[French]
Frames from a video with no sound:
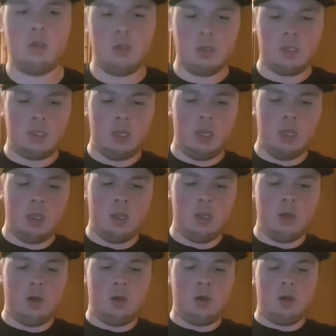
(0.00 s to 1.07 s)
C'était
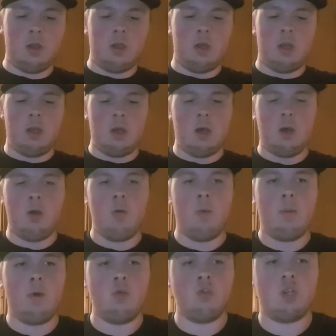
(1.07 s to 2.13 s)
euh, au
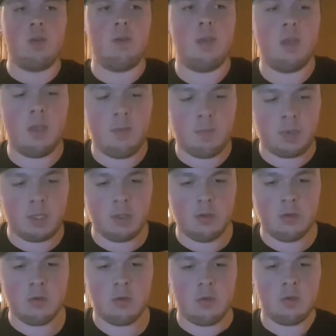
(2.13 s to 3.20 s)
moment où j'avais pris
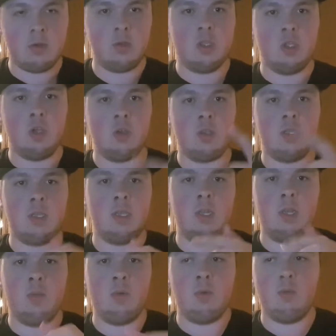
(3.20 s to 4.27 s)
ce t-shirt,
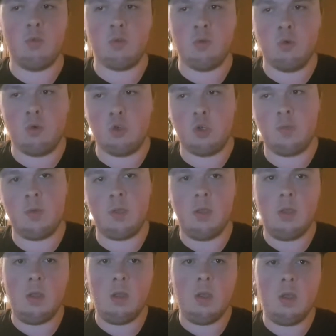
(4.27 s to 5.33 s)
c'était promo sur l'Euroshop.
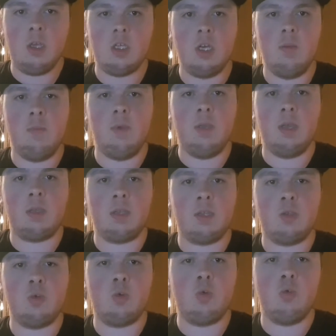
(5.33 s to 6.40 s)
Je l'ai payé à
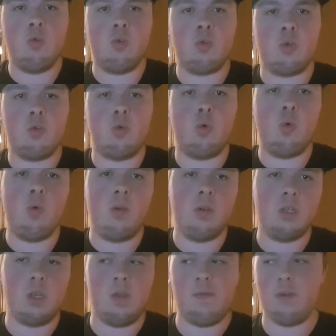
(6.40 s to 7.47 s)
13 euros au lieu de 30 euros. Hein.
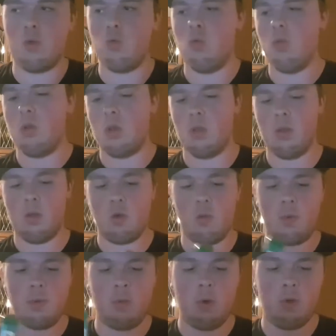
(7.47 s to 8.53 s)
J'avais fait le coup
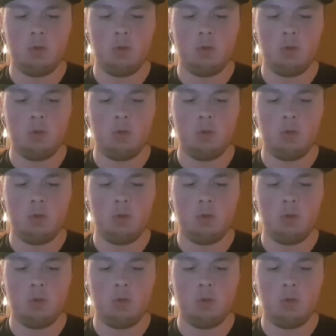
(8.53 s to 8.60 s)
complètement.